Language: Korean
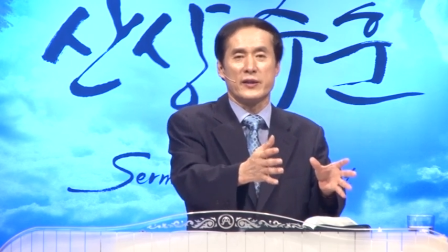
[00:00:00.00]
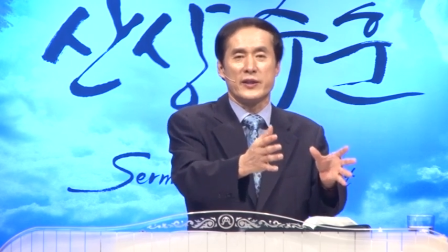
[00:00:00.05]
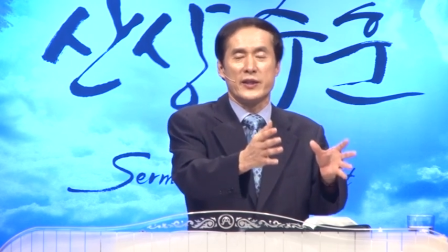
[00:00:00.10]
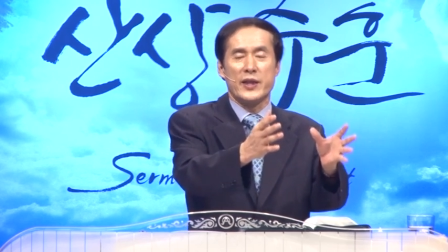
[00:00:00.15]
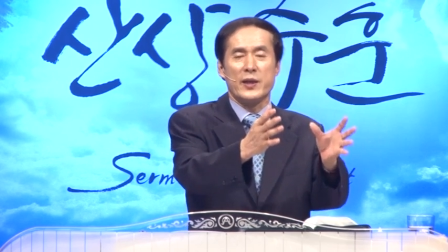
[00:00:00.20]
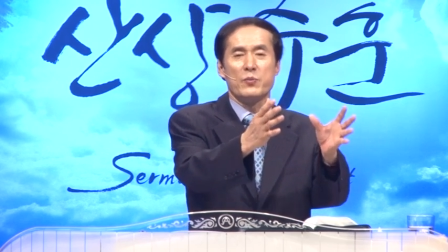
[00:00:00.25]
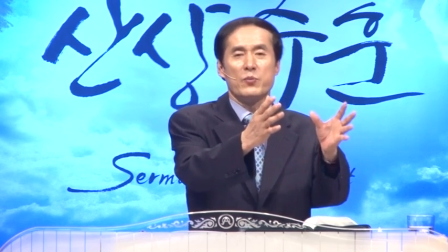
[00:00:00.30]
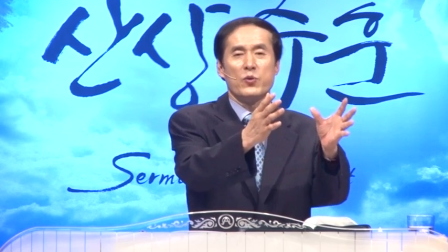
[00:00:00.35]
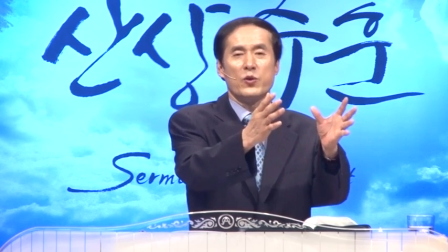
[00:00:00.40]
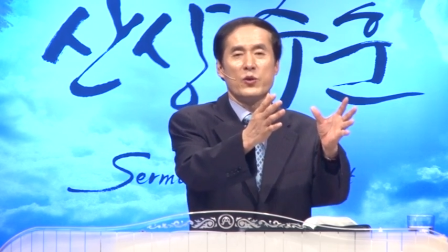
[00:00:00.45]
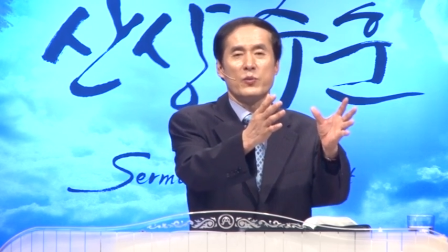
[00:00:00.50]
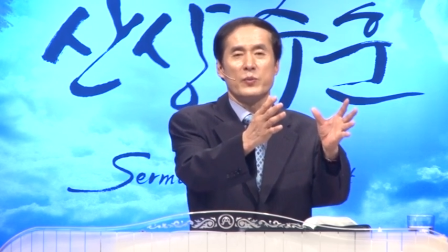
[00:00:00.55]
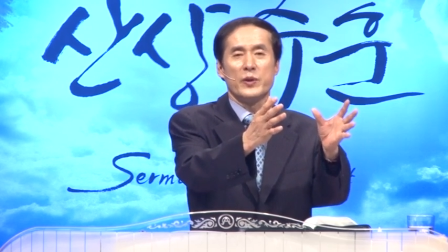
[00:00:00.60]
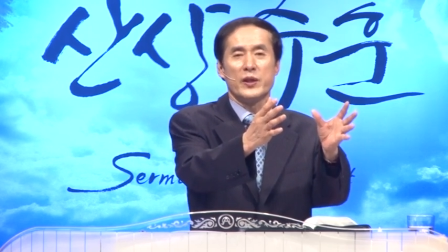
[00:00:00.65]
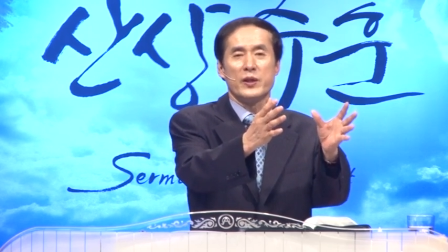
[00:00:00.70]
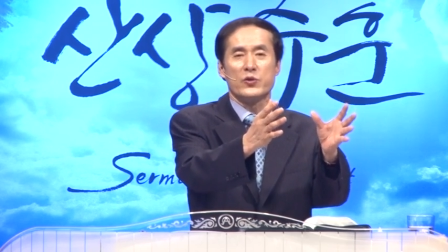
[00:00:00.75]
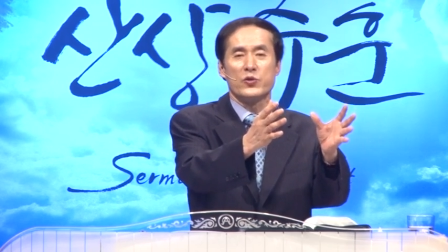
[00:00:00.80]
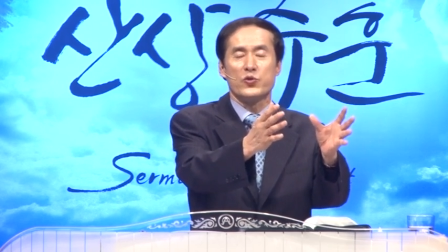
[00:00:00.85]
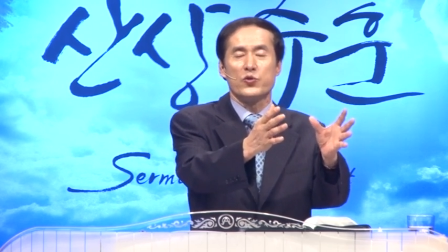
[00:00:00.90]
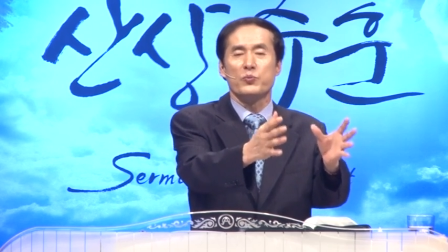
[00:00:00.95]
재물을
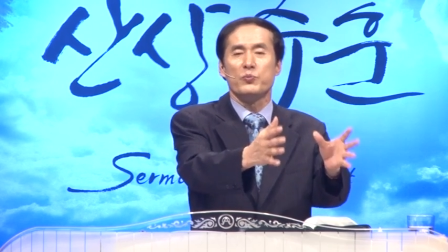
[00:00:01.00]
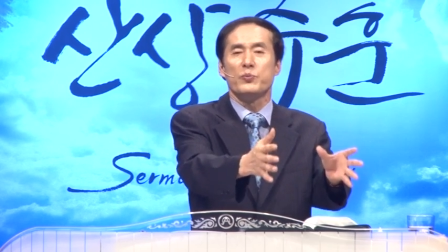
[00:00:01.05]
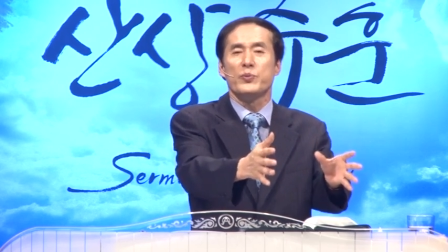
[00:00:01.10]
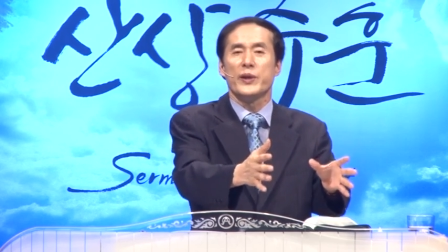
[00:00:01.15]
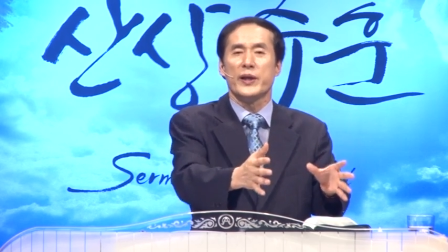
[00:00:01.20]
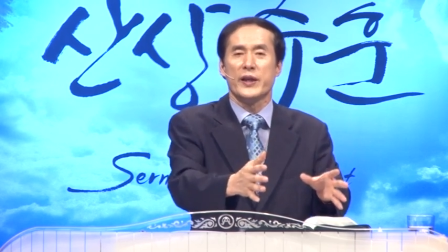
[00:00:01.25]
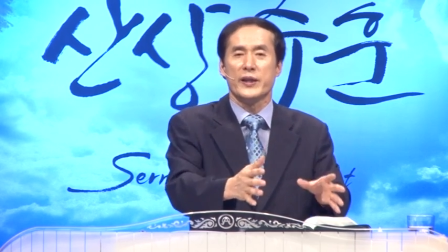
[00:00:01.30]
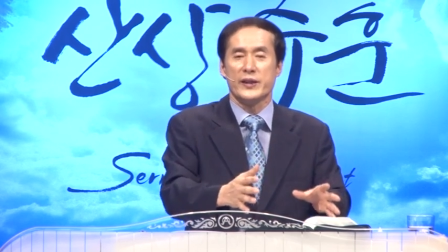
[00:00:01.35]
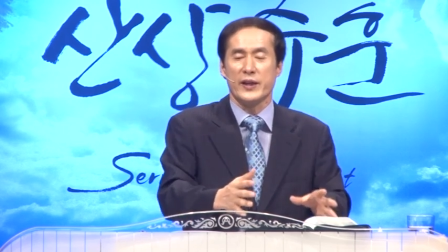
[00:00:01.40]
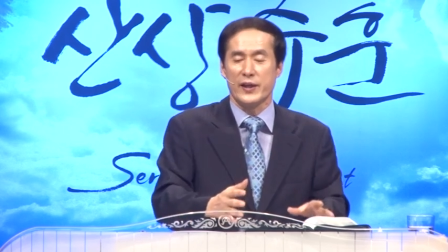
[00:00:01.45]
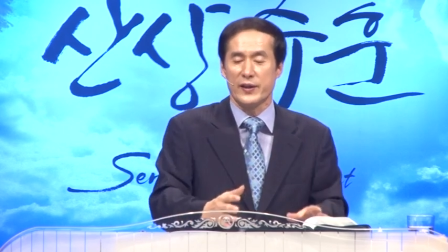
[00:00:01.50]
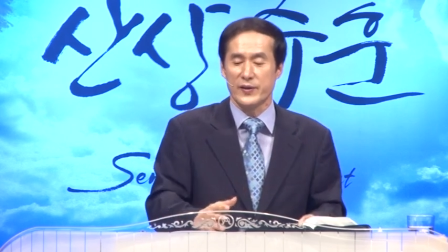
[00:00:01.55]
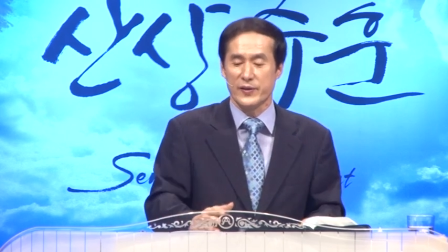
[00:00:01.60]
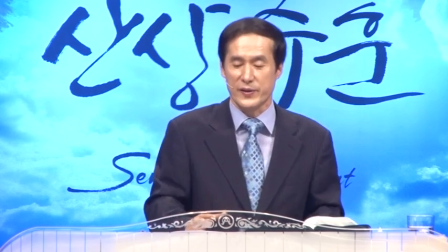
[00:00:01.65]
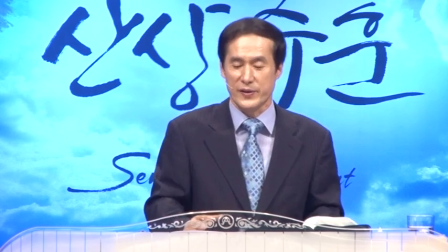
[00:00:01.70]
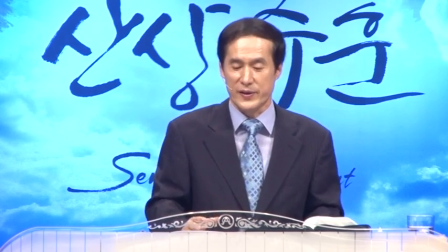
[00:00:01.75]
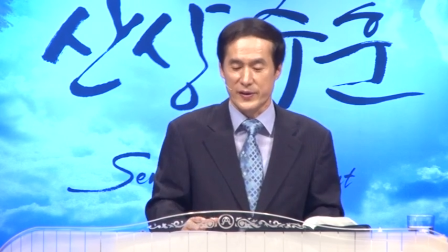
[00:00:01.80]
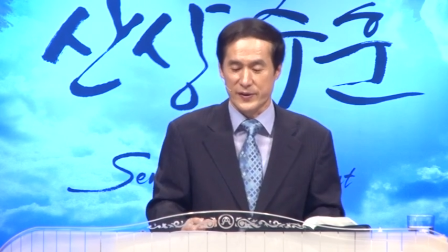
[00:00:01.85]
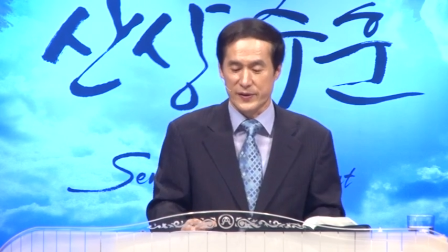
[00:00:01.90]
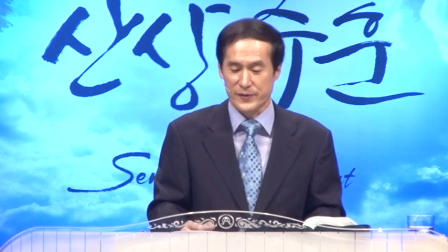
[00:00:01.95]
미리 준비해야 되는
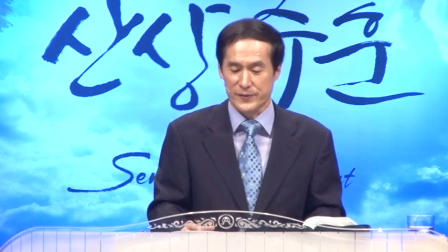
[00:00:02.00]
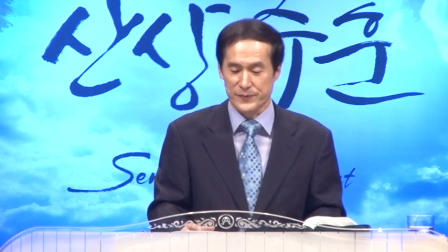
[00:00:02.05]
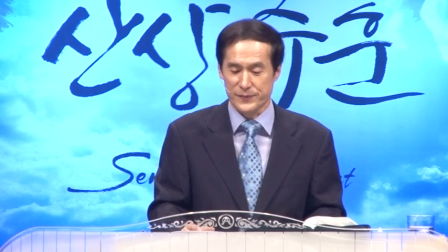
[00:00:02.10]
거예요.